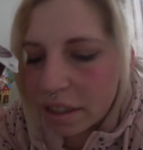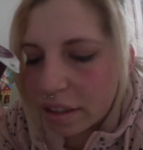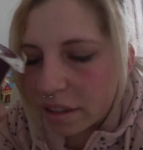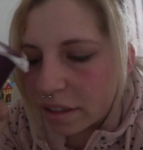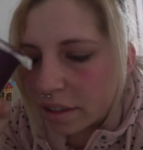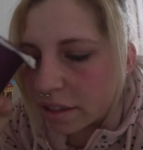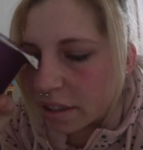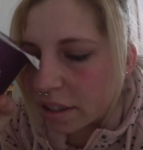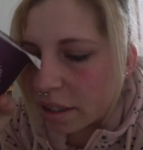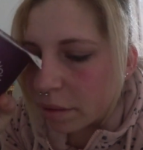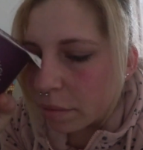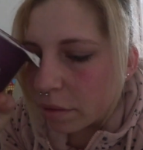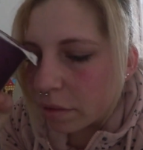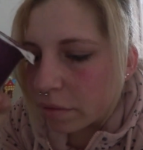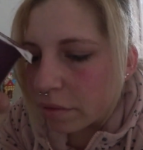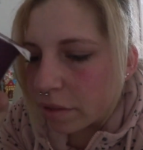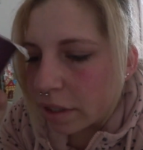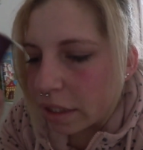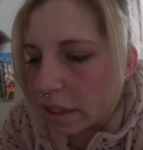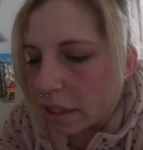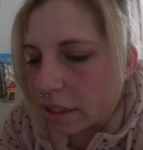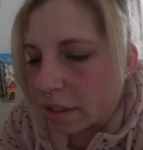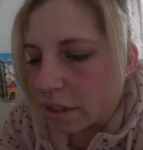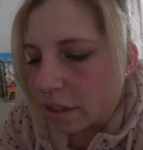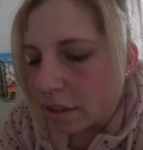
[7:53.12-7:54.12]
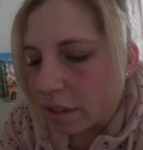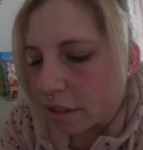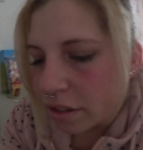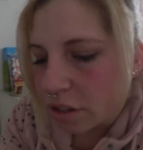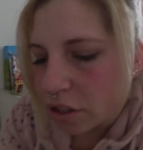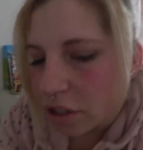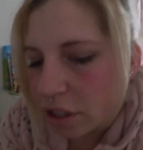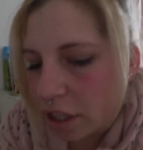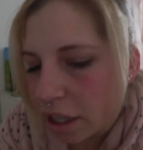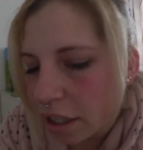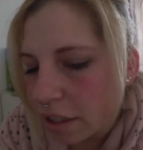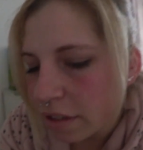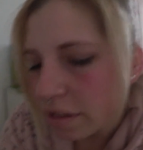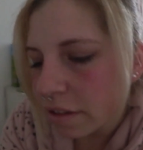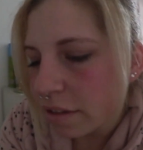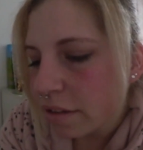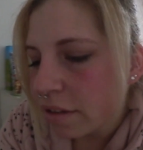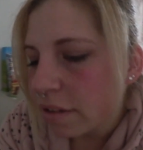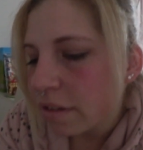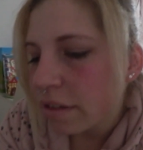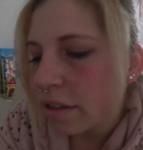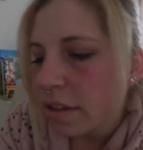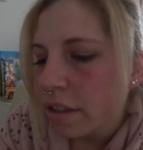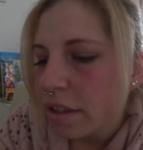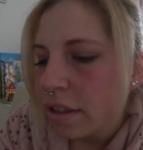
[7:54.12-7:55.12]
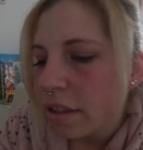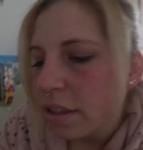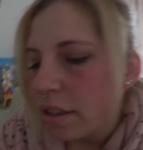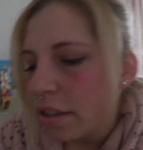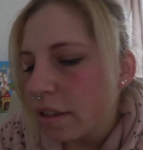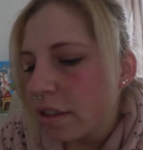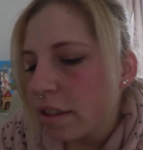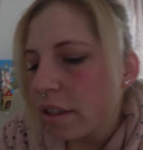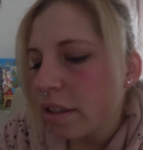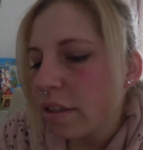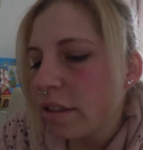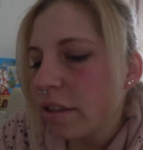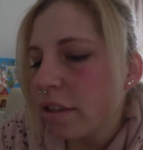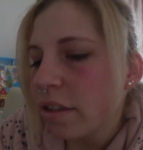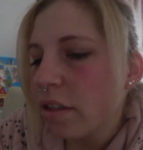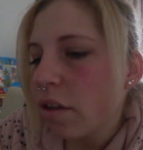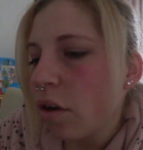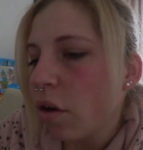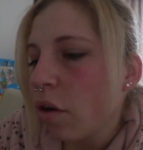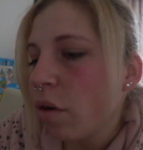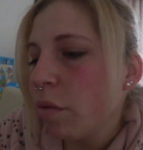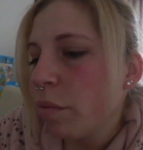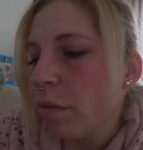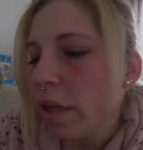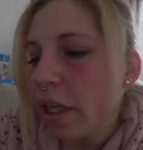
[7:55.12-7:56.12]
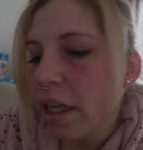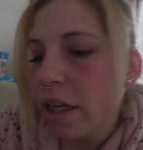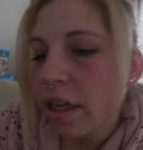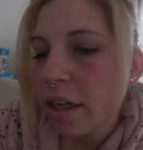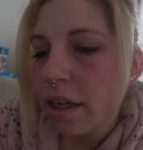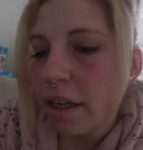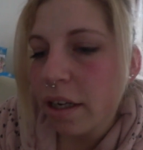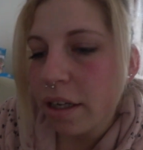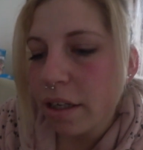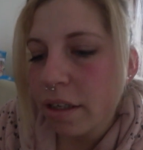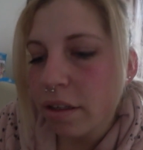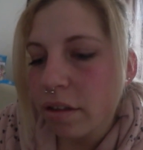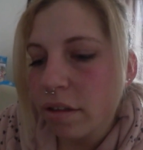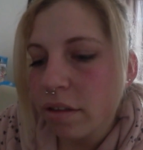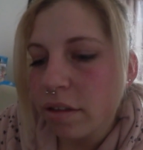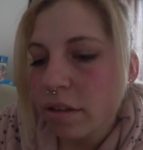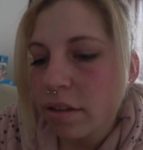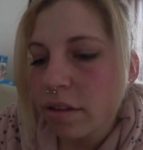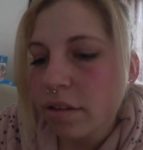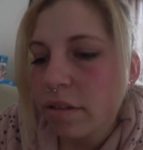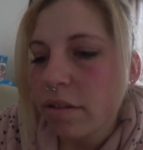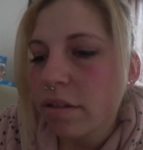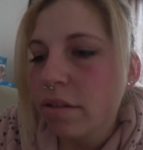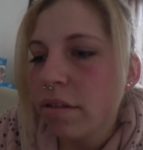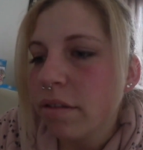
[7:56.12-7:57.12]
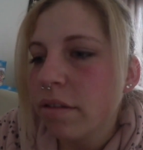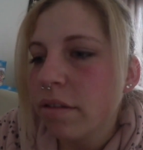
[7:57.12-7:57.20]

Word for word: Ich kann mich wirklich nicht entscheiden. Das sieht auch mega lecker aus.